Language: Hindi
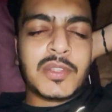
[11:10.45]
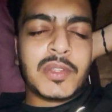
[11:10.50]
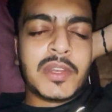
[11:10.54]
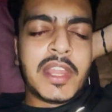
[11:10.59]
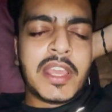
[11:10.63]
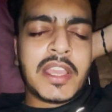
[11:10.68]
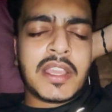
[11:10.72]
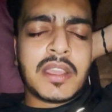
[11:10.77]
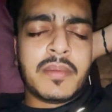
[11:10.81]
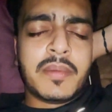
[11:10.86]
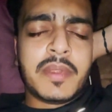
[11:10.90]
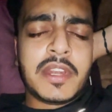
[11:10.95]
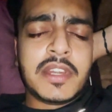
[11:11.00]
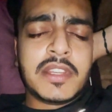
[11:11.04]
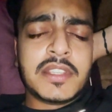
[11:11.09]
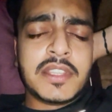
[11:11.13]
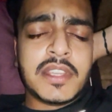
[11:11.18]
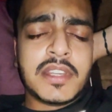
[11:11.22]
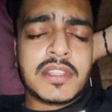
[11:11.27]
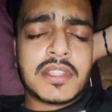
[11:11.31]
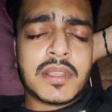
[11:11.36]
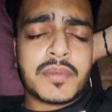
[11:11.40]
तो लाइक कमेंट
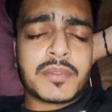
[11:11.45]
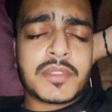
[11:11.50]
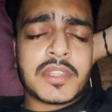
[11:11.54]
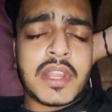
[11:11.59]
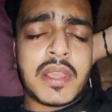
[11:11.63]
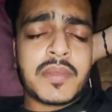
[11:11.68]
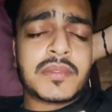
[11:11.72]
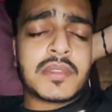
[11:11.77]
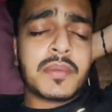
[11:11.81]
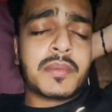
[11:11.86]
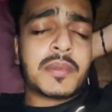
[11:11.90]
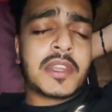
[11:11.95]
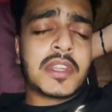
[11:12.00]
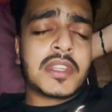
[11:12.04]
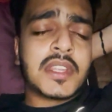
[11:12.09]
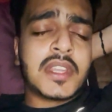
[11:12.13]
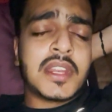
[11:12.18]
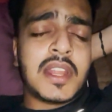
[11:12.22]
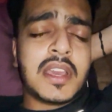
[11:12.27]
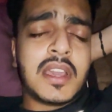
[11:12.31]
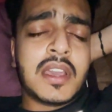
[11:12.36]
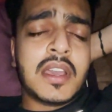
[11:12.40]
शेयर सब्सक्राइब सब कर
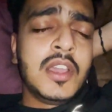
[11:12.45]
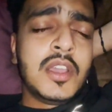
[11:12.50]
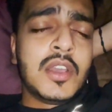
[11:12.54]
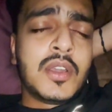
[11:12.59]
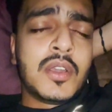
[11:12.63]
देना